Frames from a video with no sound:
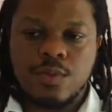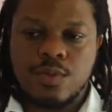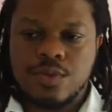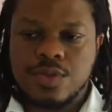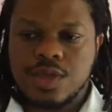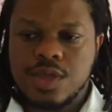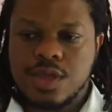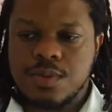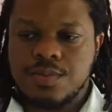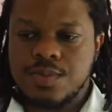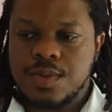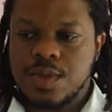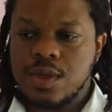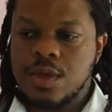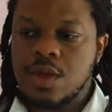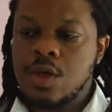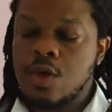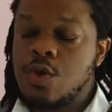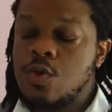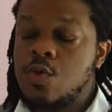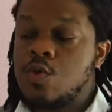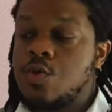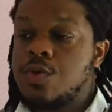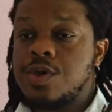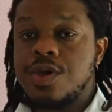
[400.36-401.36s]
à mon trépied
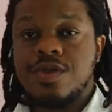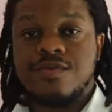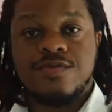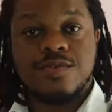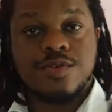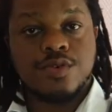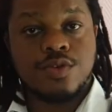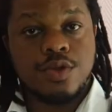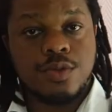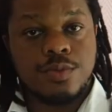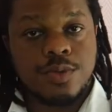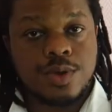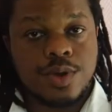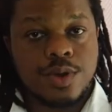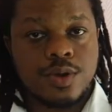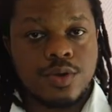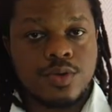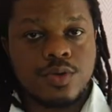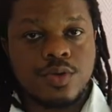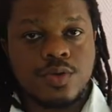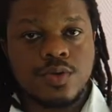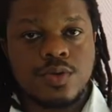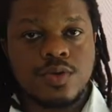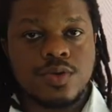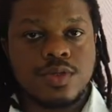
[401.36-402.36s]
ou éventuellement
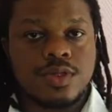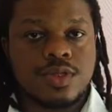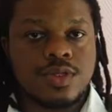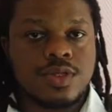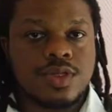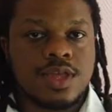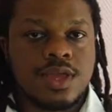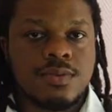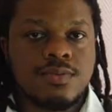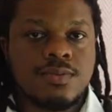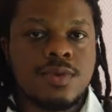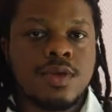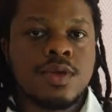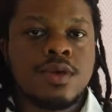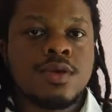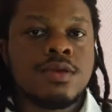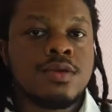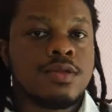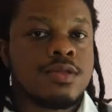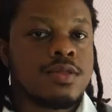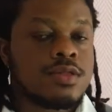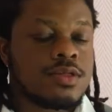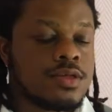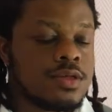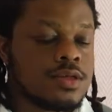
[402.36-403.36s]
un autre système
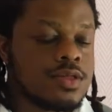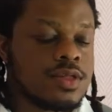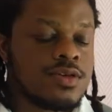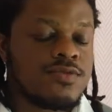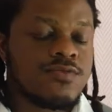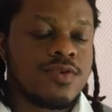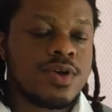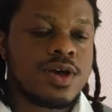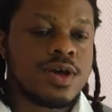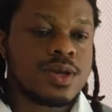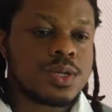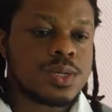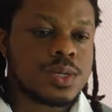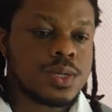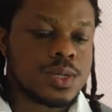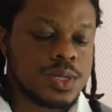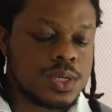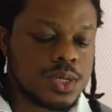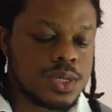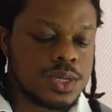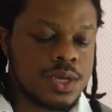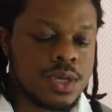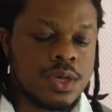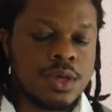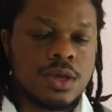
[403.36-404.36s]
sans avoir à
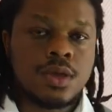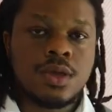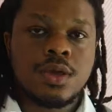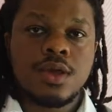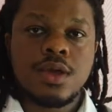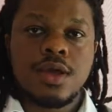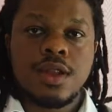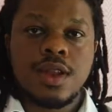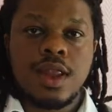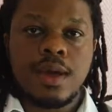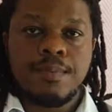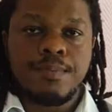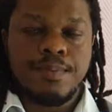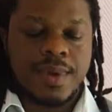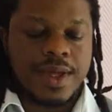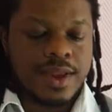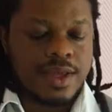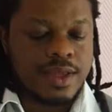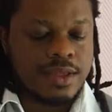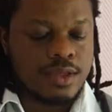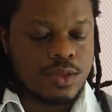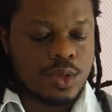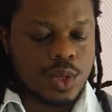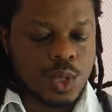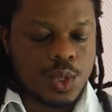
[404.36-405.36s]
changer la
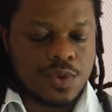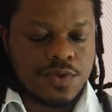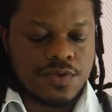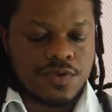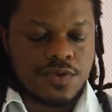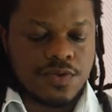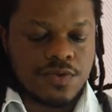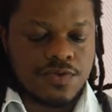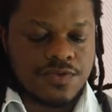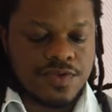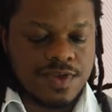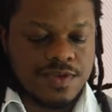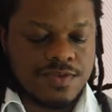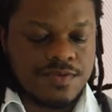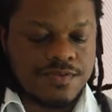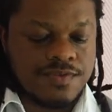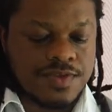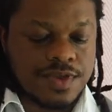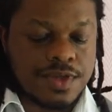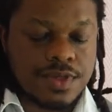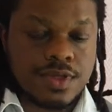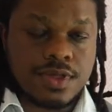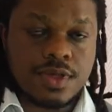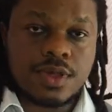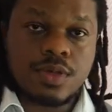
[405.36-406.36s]
palette que je viens
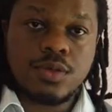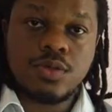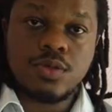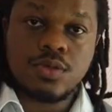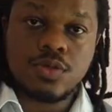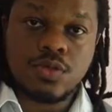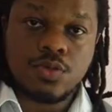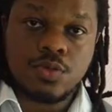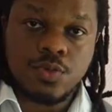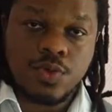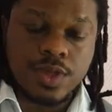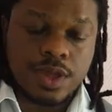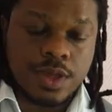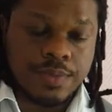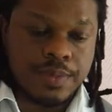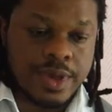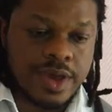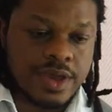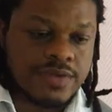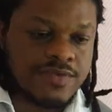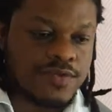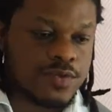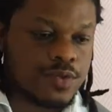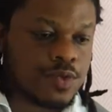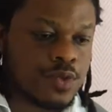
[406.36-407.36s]
fixer sous mon
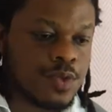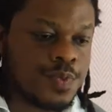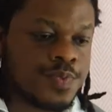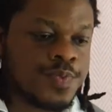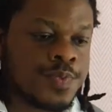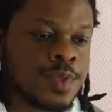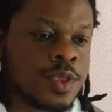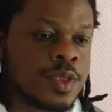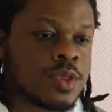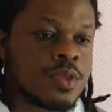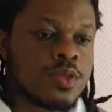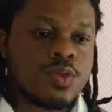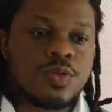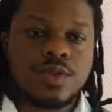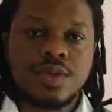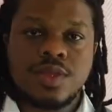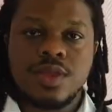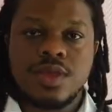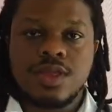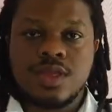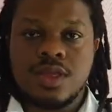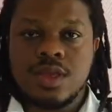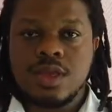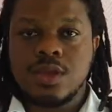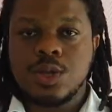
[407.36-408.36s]
appareil photo. Donc
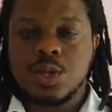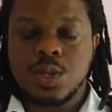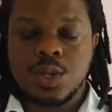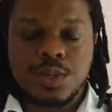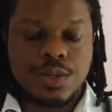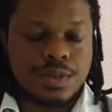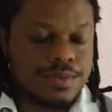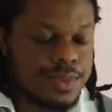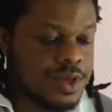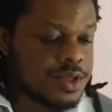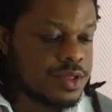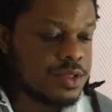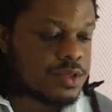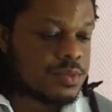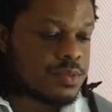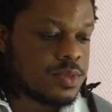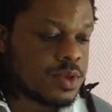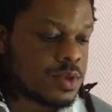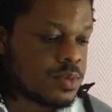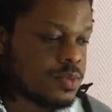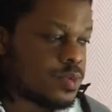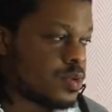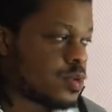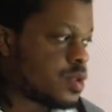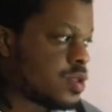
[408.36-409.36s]
il était, il m'a
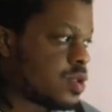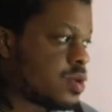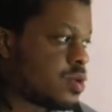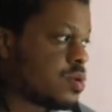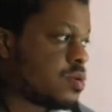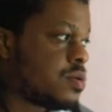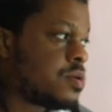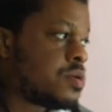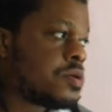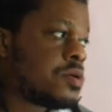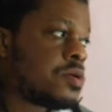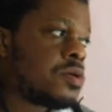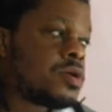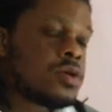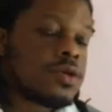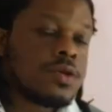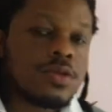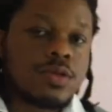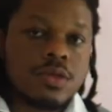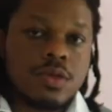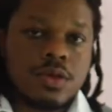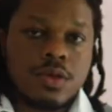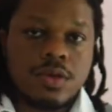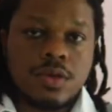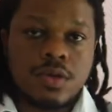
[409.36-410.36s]
semblé important,
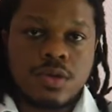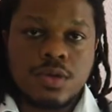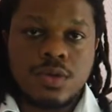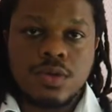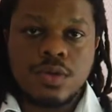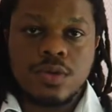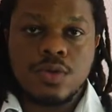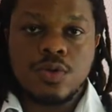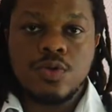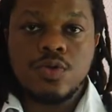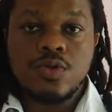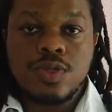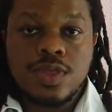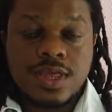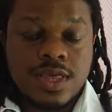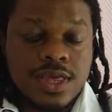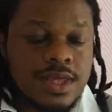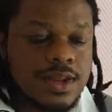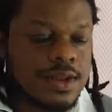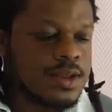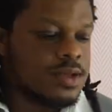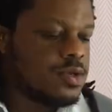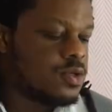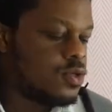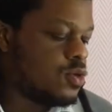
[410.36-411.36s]
euh,
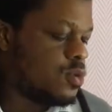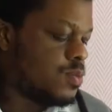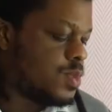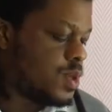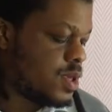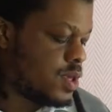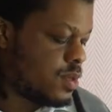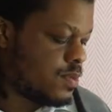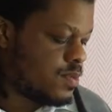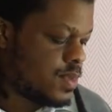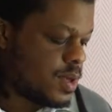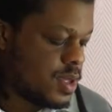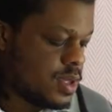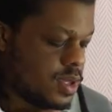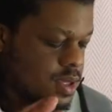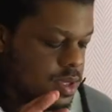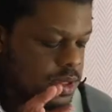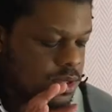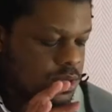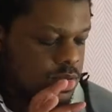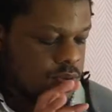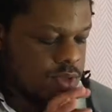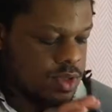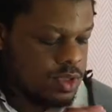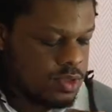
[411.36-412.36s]
utile de m'équiper
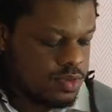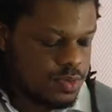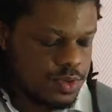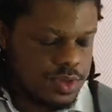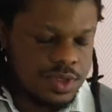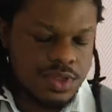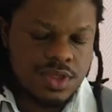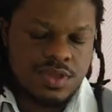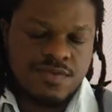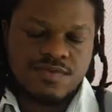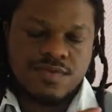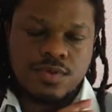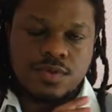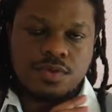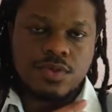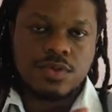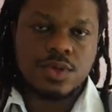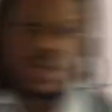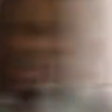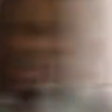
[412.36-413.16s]
de dispositifs dans